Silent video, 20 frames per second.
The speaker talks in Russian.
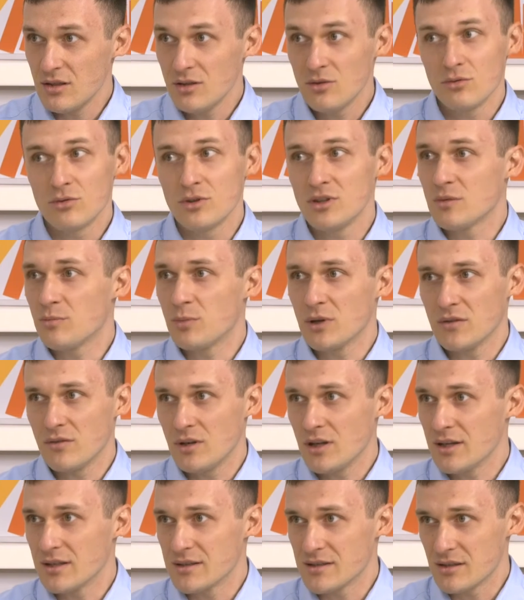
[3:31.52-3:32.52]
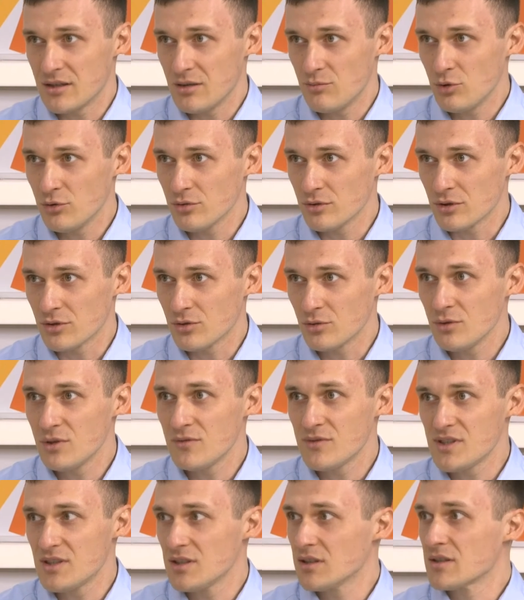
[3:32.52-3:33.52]
и у них появляется ребенок, то
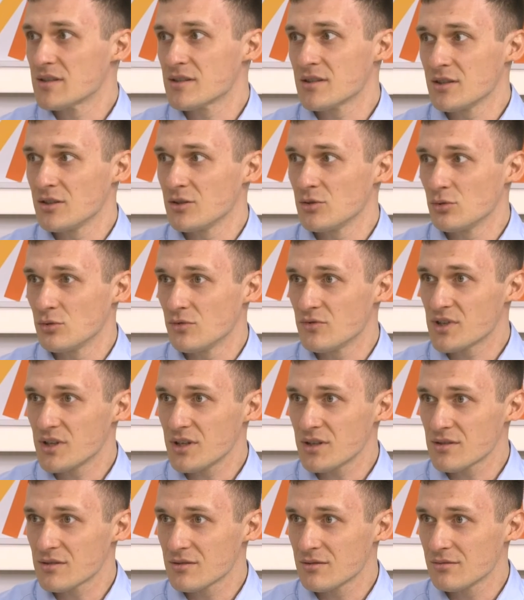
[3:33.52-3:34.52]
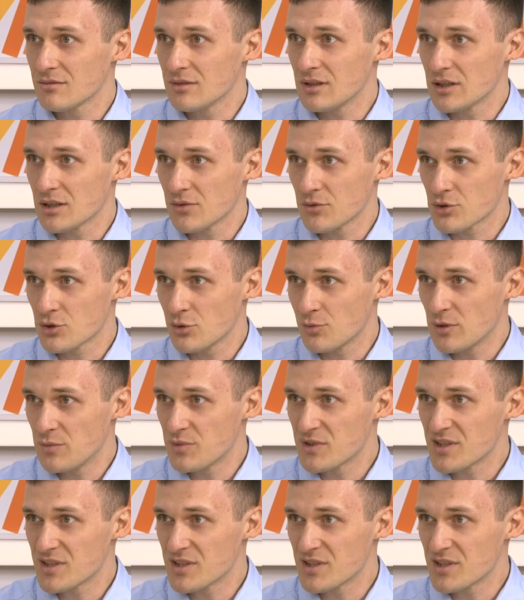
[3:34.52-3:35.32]
не все отцы идут в ЗАГС для того, чтобы